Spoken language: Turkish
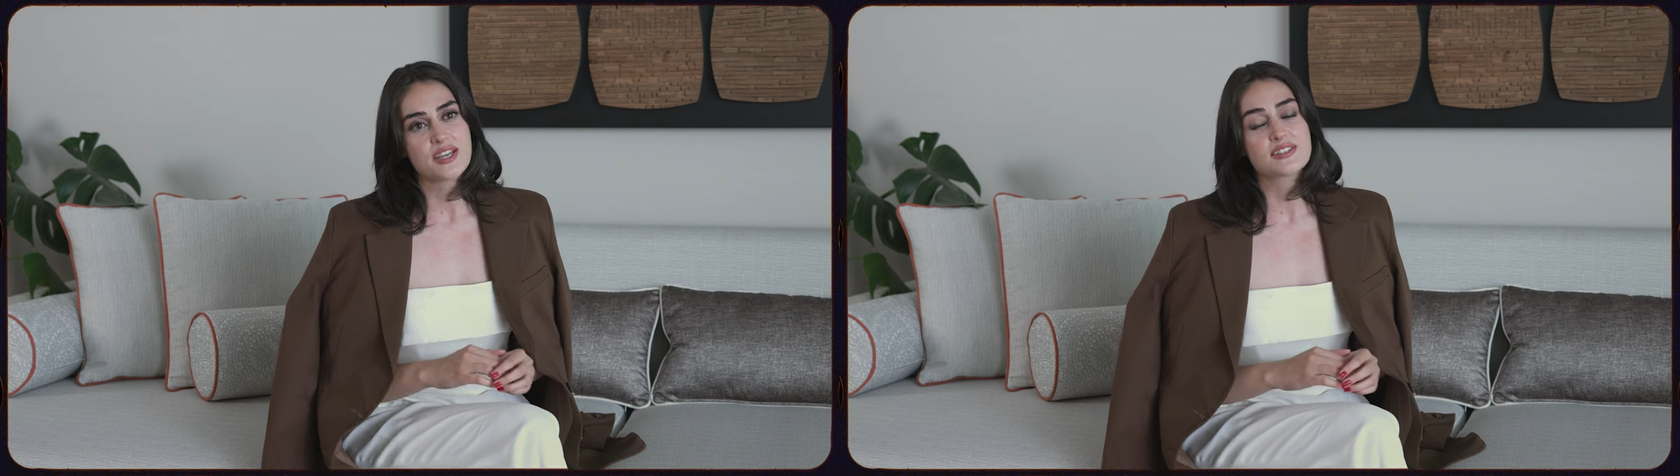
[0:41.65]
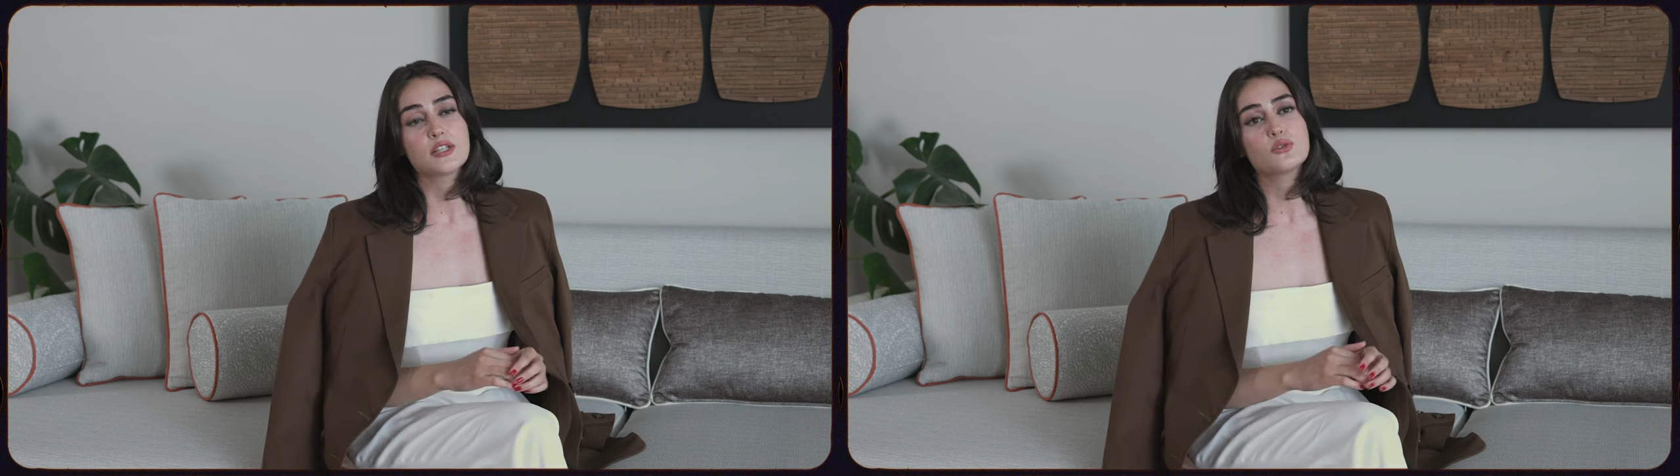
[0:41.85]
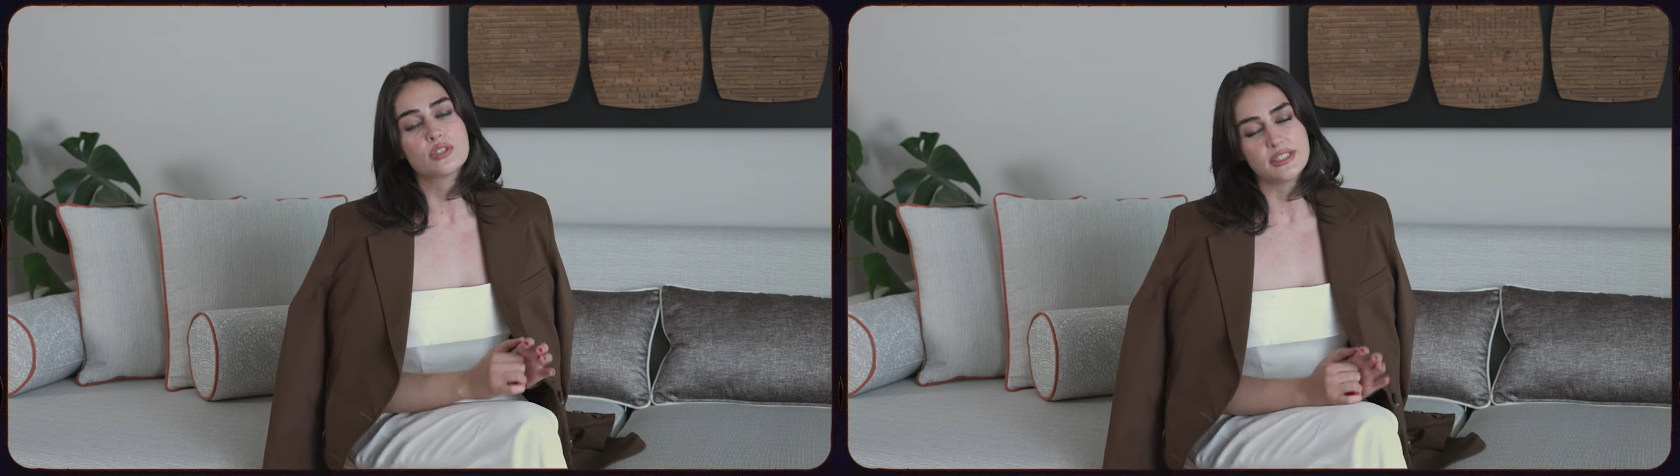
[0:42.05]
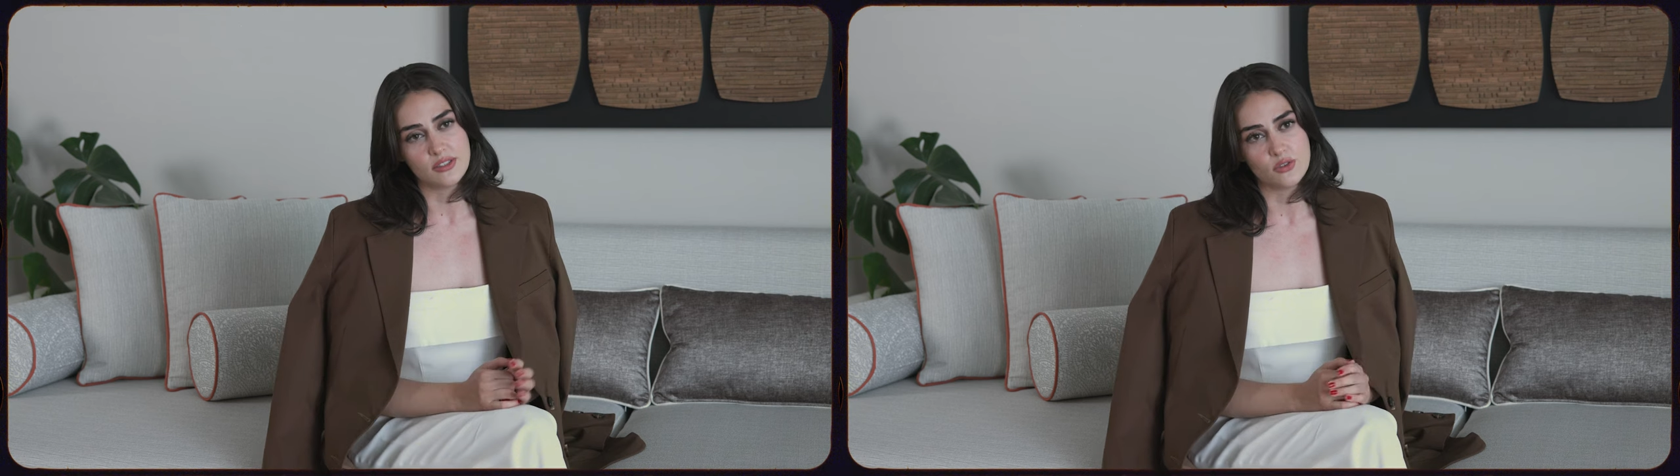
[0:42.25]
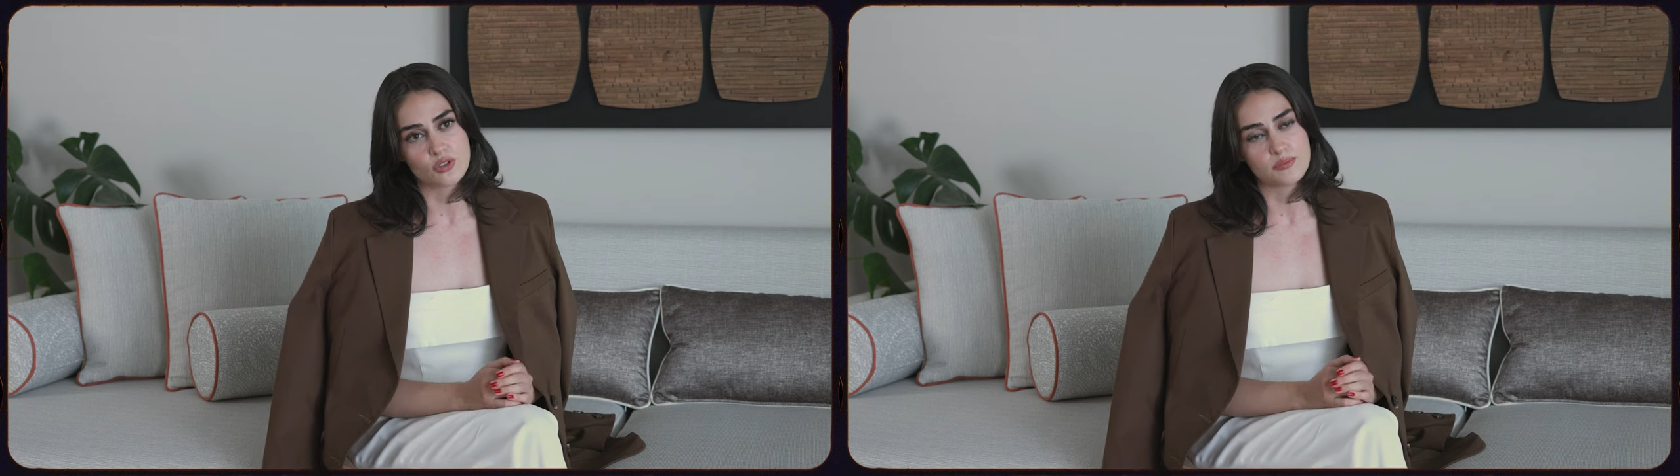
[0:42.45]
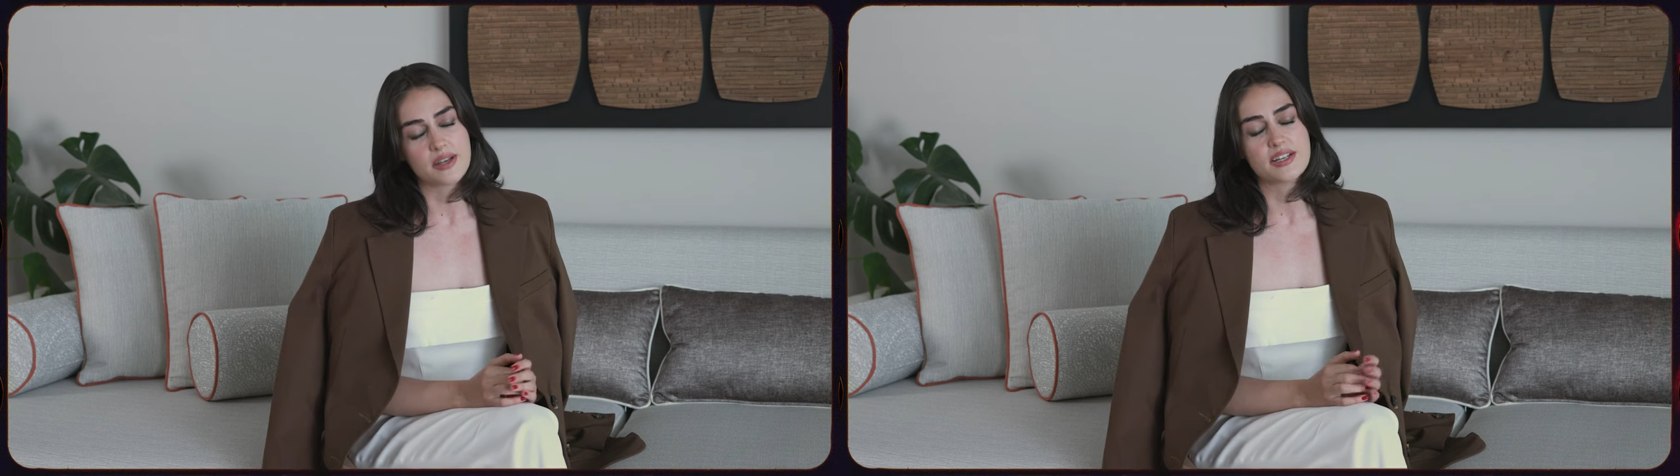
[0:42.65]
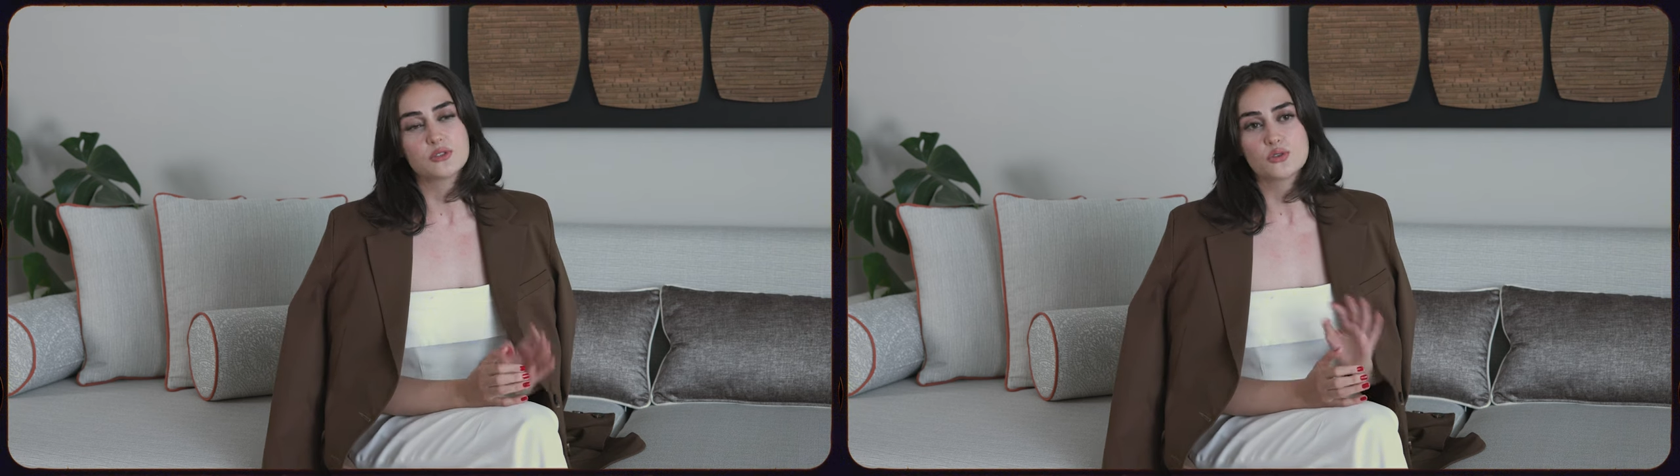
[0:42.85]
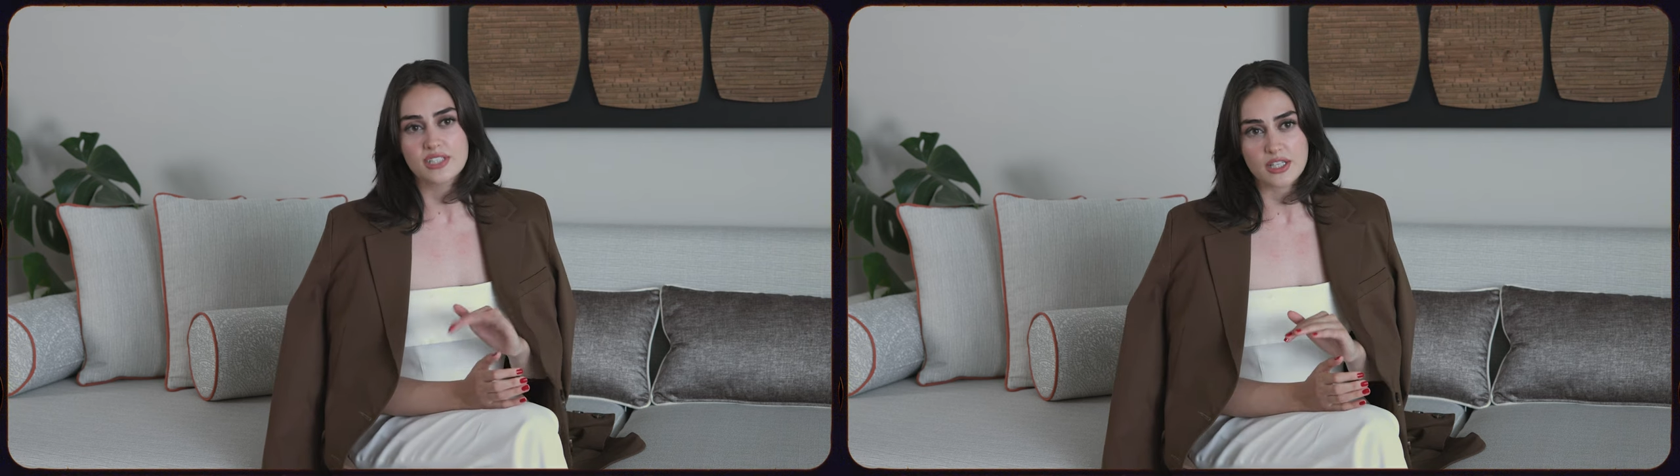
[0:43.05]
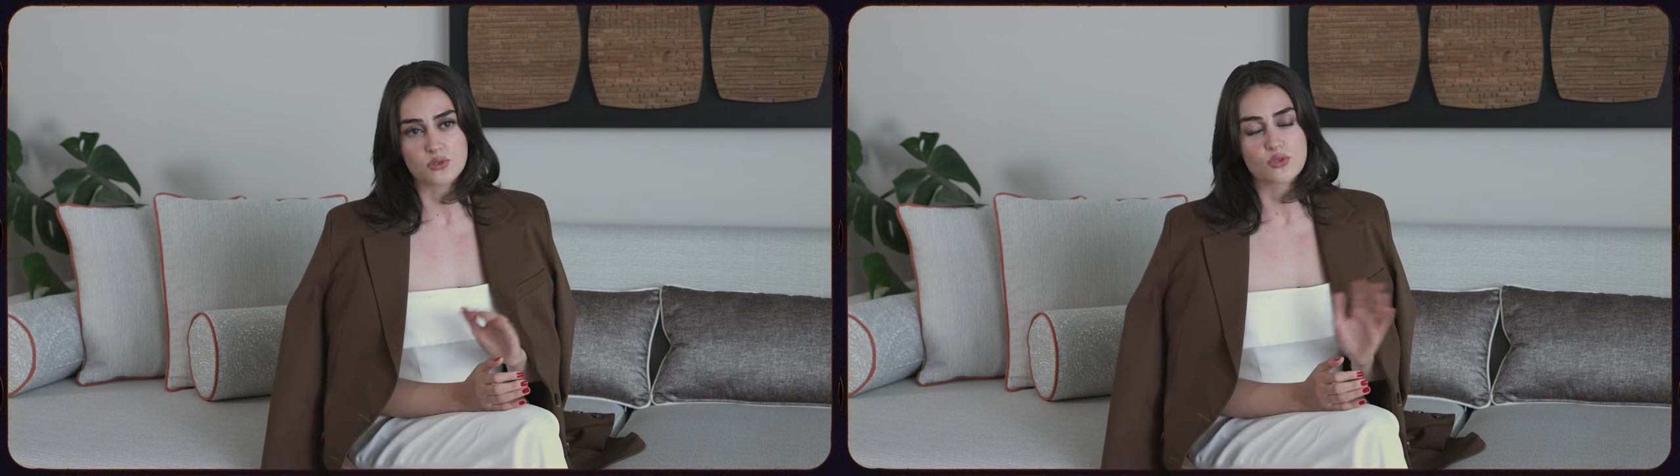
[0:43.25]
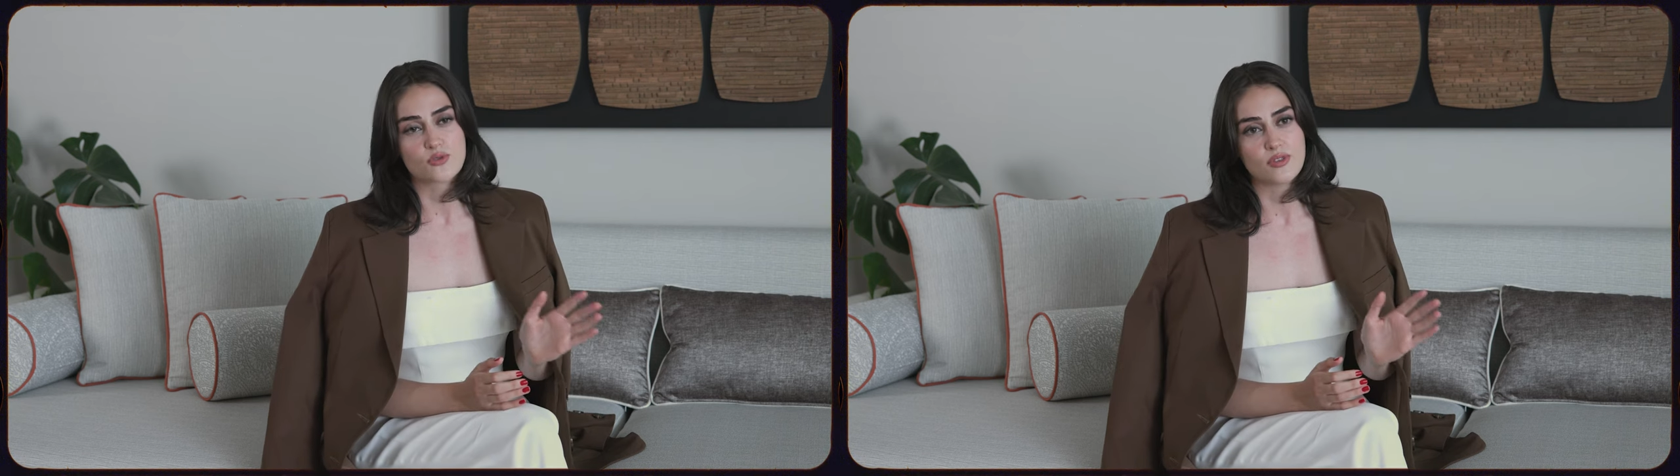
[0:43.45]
Radyoda dinliyorum ben, radyo tiyatrosu